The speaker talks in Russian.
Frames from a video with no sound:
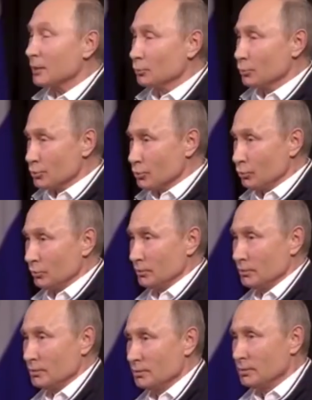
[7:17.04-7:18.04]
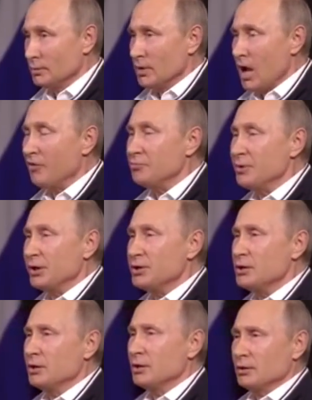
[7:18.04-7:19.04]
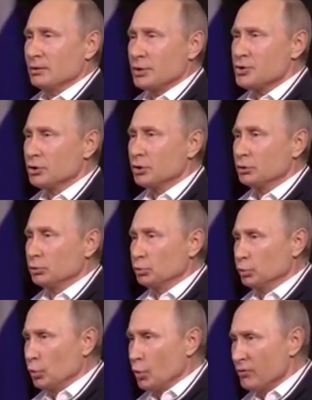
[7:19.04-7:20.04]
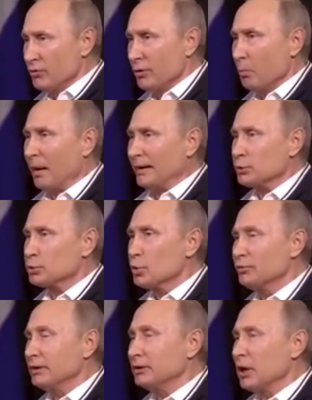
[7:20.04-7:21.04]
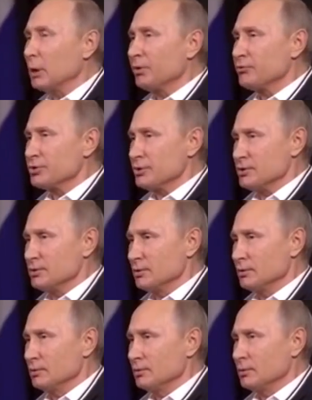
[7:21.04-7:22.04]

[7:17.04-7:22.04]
с родной школой а впереди начало нового большого этапа в жизни,